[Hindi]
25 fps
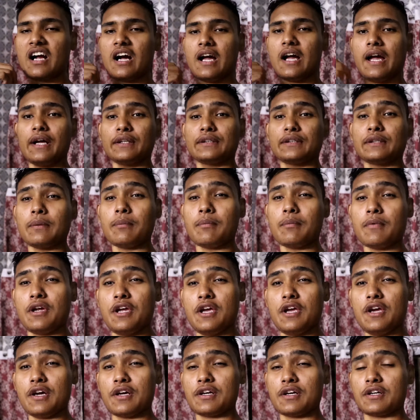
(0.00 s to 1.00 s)
गया तब
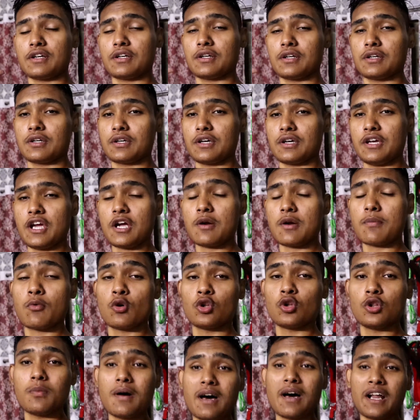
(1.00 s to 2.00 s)
एक एक
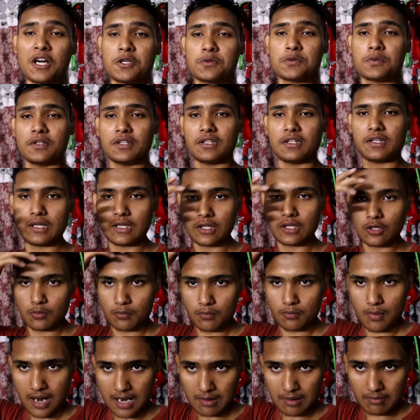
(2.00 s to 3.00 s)
बूंद बारिश भी थी ये
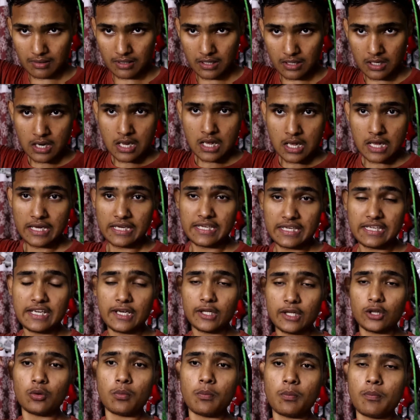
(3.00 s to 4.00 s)
देखो बार बार
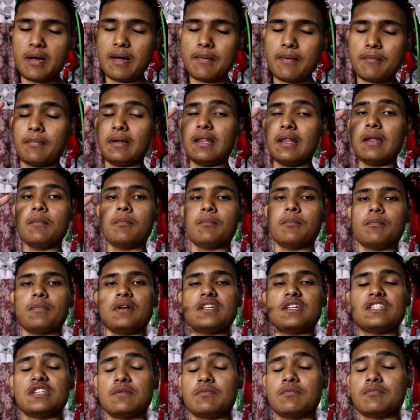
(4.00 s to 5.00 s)
ये तो मैं मतलब
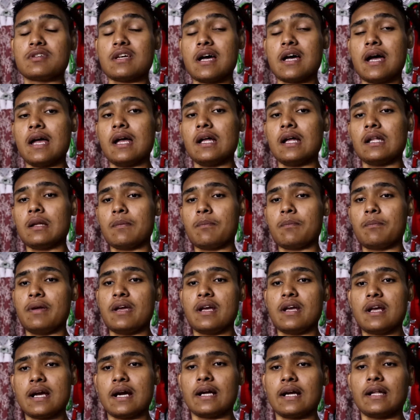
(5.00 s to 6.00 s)
मैं जिम से आया तब
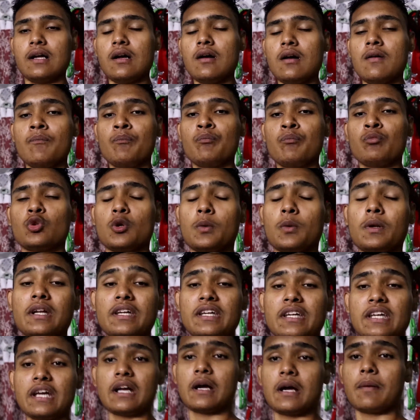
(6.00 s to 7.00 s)
भीग गया था तो
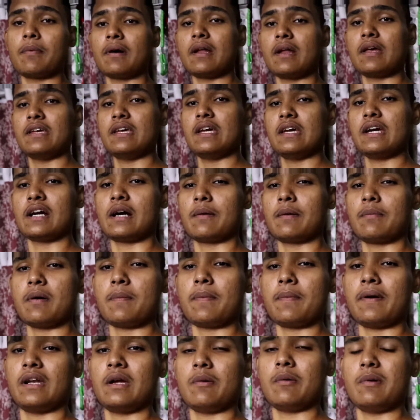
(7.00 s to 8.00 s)
मैंने ये कपड़ा ये कपड़े
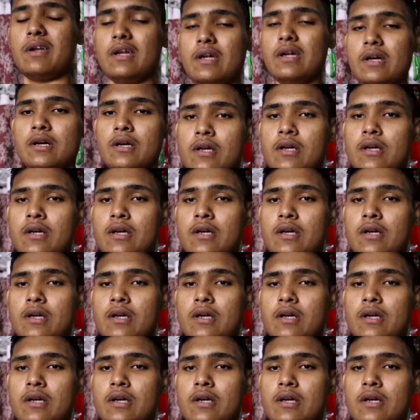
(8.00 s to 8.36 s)
पहने मैंने